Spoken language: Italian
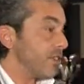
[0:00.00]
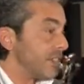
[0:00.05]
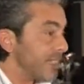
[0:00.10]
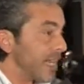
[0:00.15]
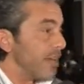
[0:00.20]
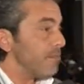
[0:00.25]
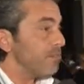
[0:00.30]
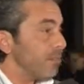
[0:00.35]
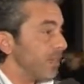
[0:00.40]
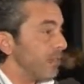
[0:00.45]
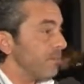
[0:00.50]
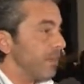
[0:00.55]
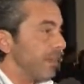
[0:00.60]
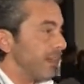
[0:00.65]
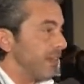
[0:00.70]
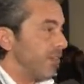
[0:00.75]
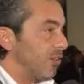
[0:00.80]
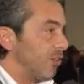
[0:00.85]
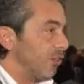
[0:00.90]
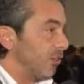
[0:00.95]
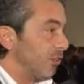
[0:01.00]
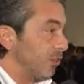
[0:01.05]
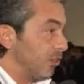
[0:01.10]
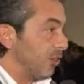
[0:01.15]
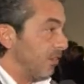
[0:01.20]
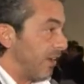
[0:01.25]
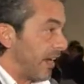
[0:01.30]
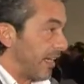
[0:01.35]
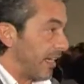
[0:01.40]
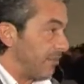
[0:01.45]
sempre per non
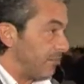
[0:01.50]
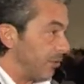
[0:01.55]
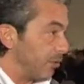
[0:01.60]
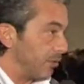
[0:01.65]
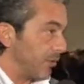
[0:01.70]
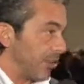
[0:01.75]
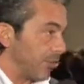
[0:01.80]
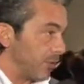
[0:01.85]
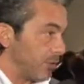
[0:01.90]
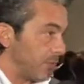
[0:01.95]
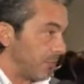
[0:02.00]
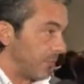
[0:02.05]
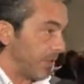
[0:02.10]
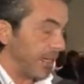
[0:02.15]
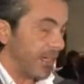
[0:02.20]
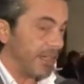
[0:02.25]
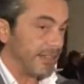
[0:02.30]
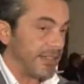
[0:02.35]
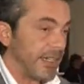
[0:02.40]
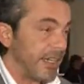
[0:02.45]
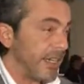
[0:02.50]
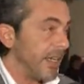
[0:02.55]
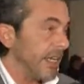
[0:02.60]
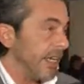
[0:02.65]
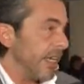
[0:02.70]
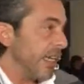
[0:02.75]
trovare brutte sorprese,